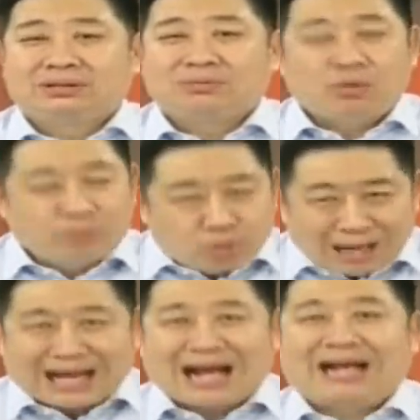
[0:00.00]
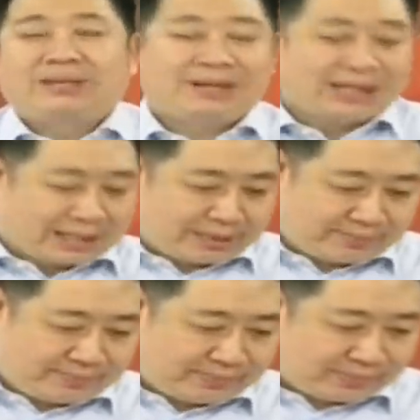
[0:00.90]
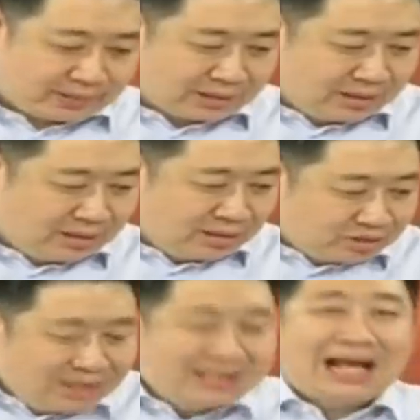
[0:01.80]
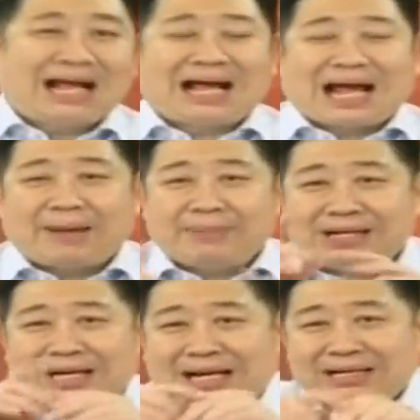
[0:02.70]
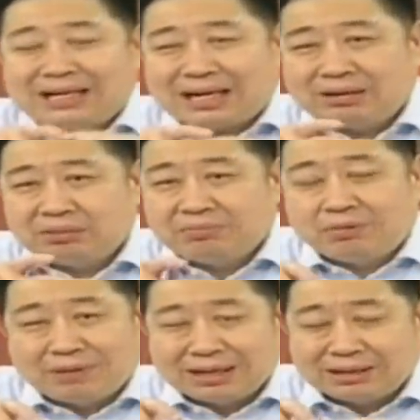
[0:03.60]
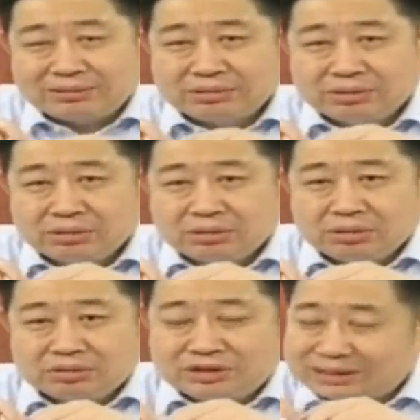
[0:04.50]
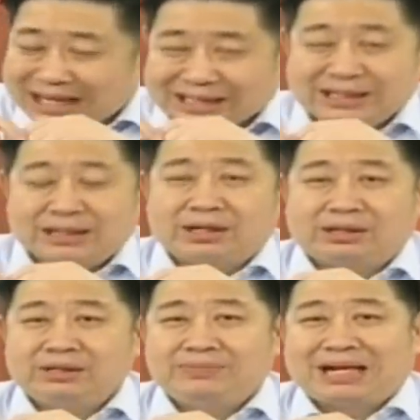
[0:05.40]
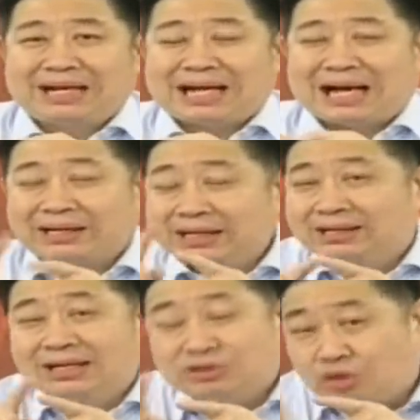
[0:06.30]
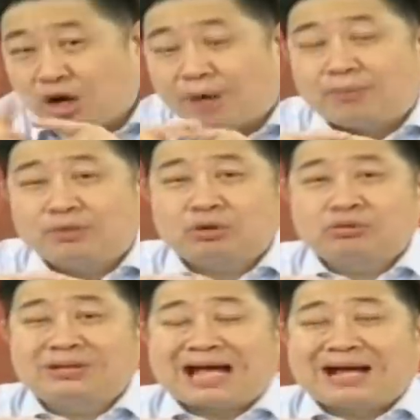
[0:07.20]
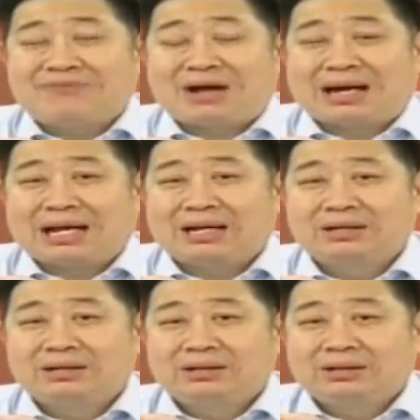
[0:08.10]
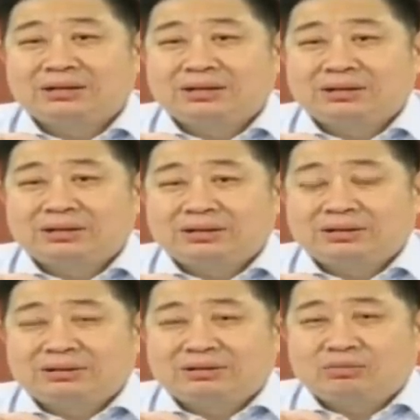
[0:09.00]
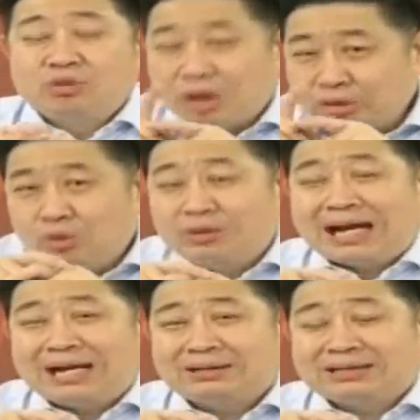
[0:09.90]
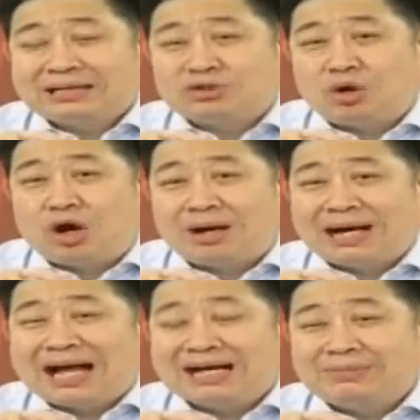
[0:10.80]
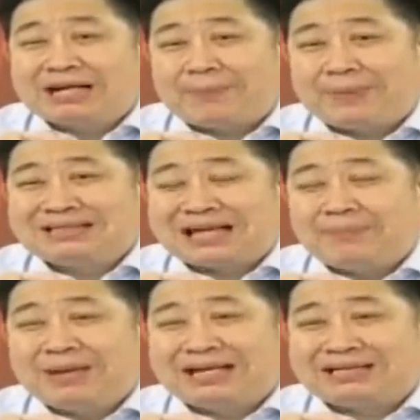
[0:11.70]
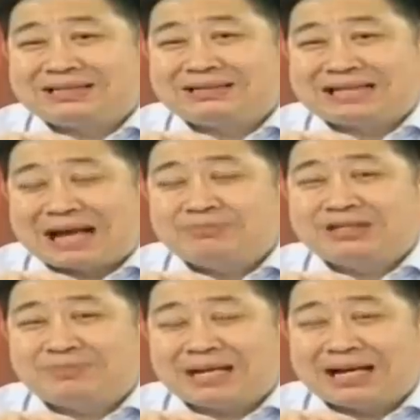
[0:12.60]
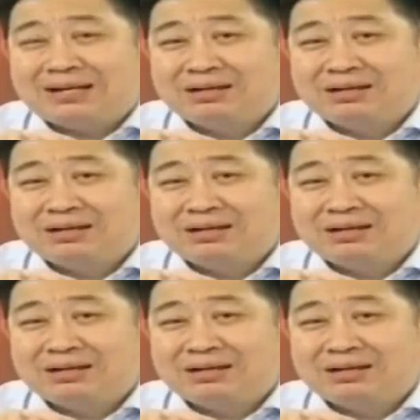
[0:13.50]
ผมกลัวอาการจะเป็นอย่างนั้นซึ่งถ้าอาการเป็นอย่างนั้นเนี่ยนะผมว่าศึกหนักที่จะเกิดขึ้นมีหลายอย่างหนึ่งเรื่องส่งออกผมยกตัวอย่างให้ฟังละคุณลองดูนะถ้าส่งออกค่าเงินมันกลับไปสามสิบเอ็ด สามสิบนะ